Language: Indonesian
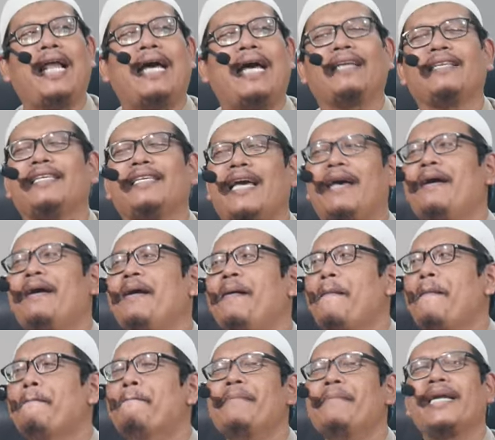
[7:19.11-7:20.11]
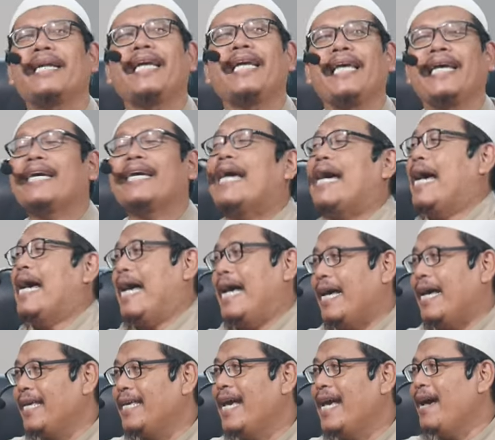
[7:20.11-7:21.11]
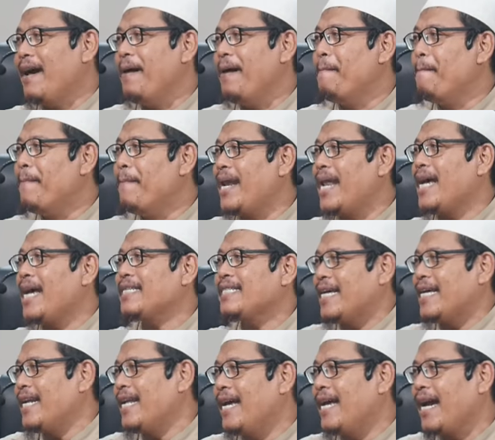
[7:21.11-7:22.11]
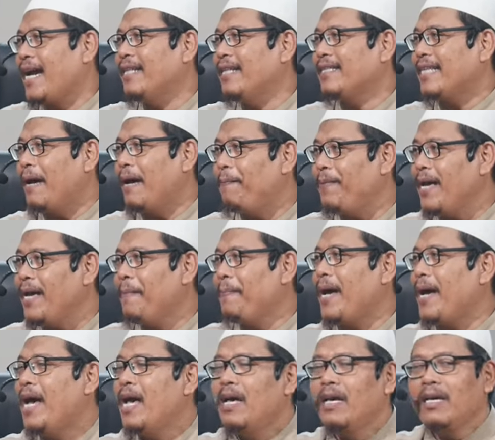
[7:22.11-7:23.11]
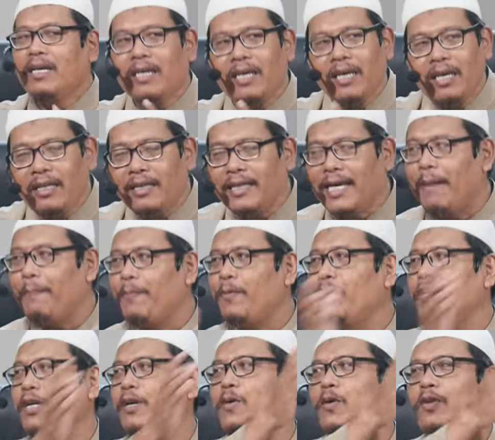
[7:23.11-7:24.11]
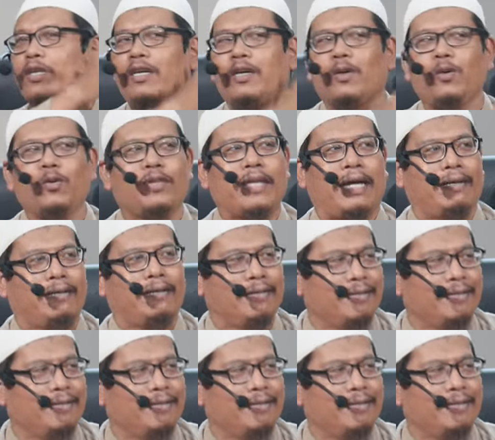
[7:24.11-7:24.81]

hanya mereka yang melaksanakan tapi apa kita pun ikut-ikutan